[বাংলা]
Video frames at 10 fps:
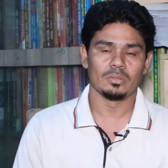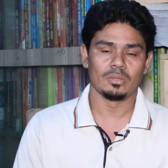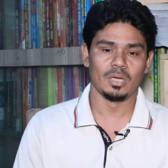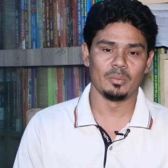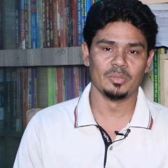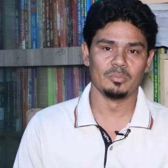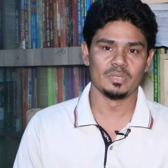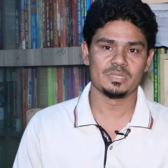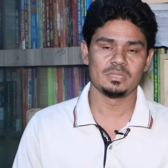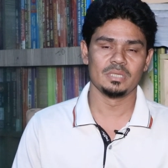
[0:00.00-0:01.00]
তখন আমি
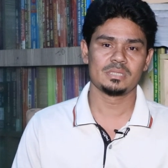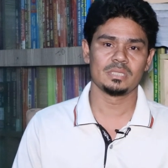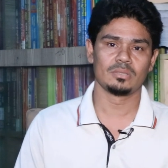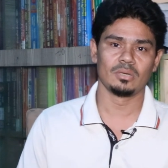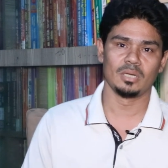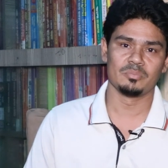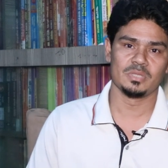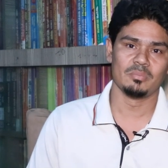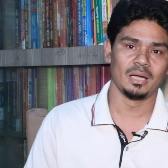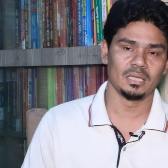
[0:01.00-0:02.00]
স্থির করলাম
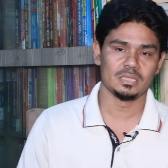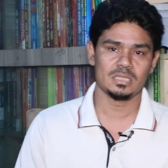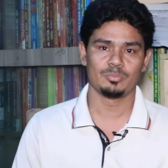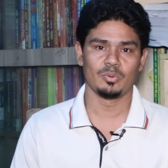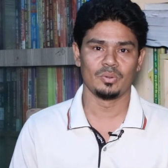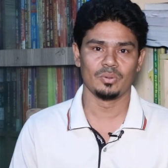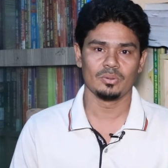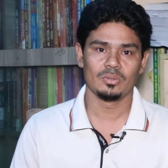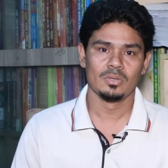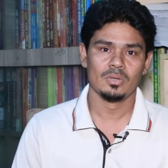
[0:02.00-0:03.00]
যে বাংলাদেশি পণ্য
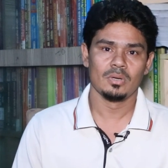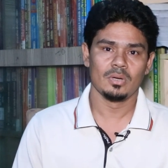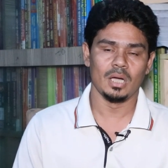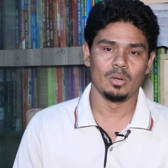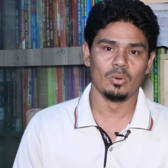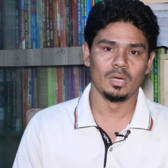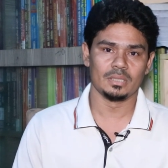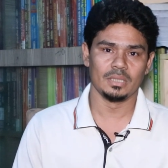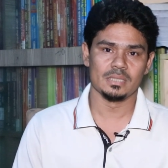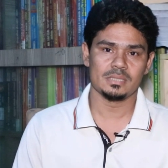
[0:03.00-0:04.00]

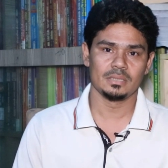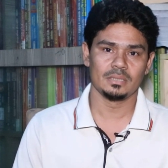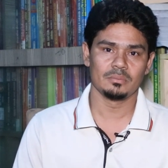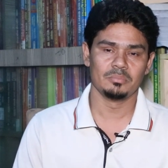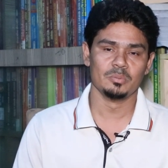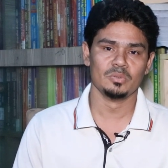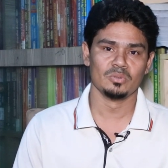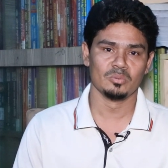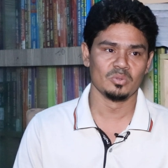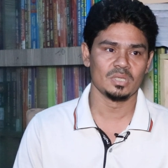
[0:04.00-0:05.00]
ওয়ালটন এসি
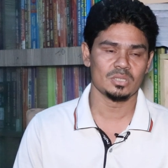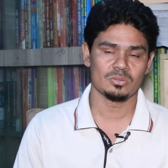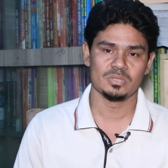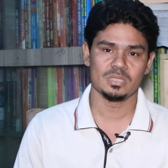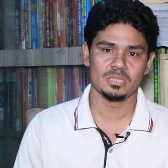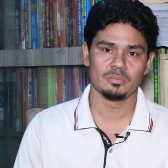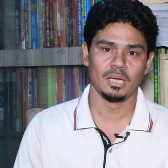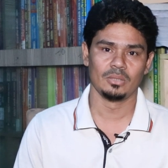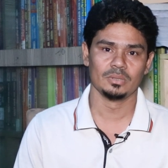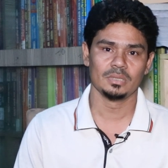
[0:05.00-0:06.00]
বিভিন্ন মুখে শুনছি যে
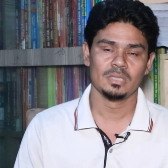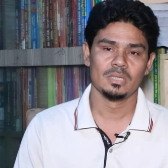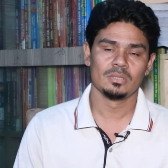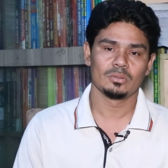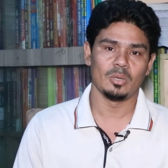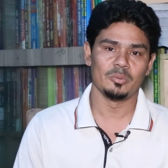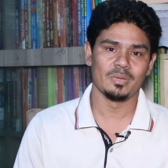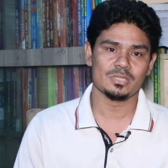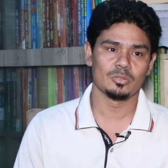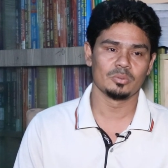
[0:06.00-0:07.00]
ভালোই তো আমি
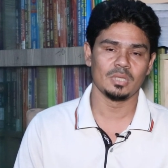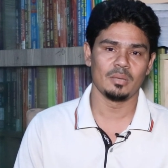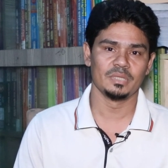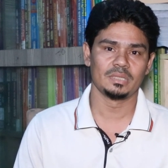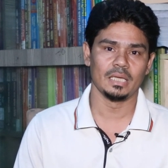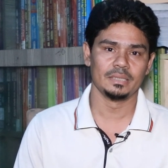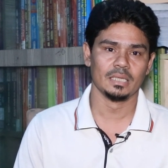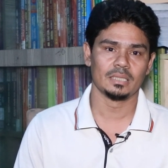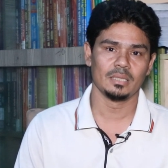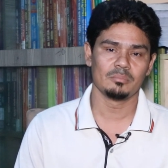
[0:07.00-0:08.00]
বাস্তবতা আমি তাই
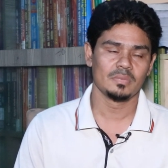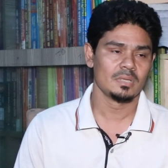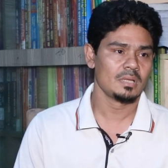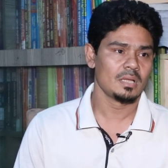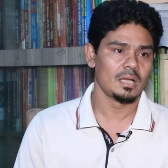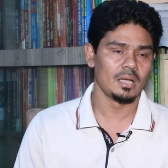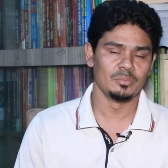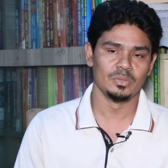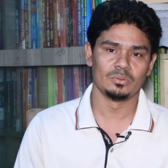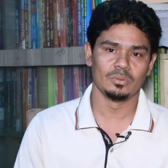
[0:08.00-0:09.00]
দেখলাম
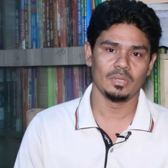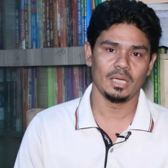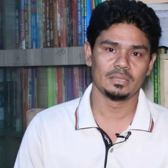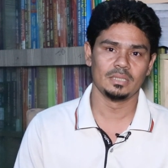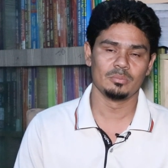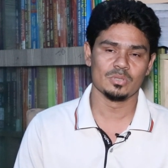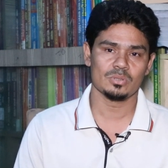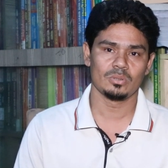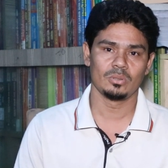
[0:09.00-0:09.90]
আমিও তো এক দেড় বছর